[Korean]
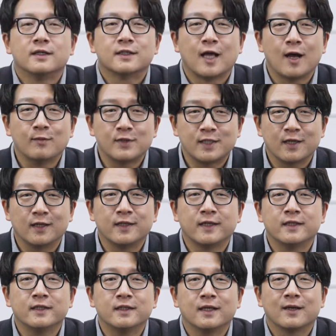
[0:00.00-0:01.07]
다음
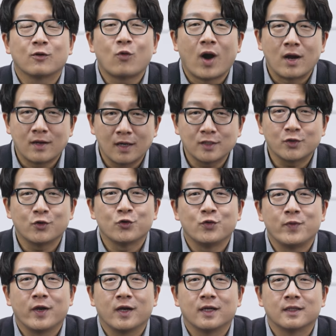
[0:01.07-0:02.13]
시간에는 관광지로
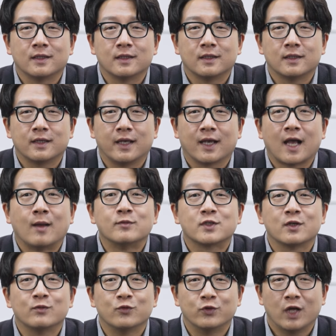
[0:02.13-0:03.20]
유명한
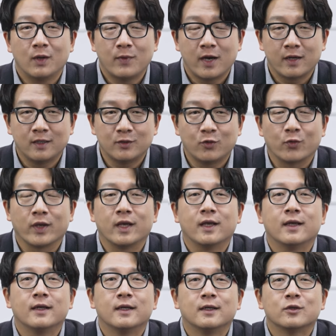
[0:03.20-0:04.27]
감천 문화마을을
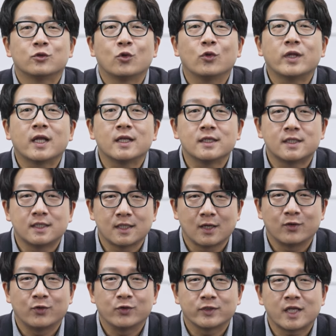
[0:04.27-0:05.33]
통해 또 다른
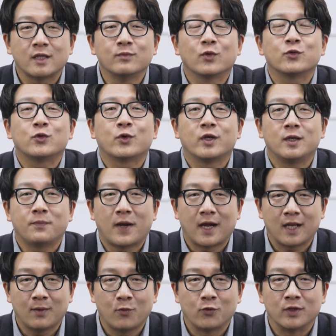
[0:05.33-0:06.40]
시각으로 산북도로를
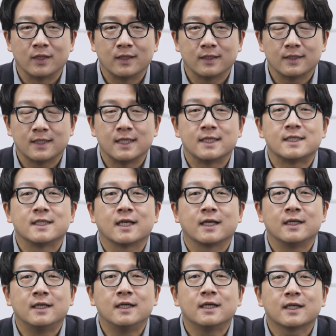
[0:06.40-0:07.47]
바라보는
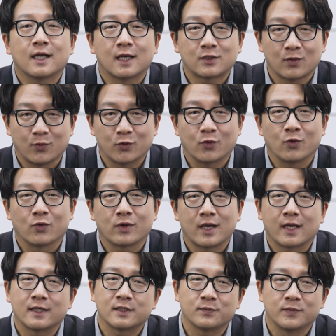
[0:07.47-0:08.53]
시간을 가져보도록
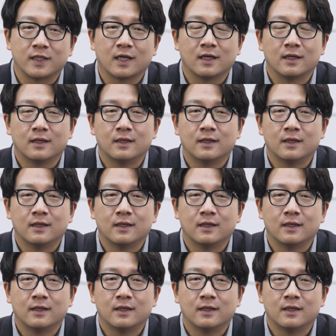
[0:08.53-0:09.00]
하겠습니다.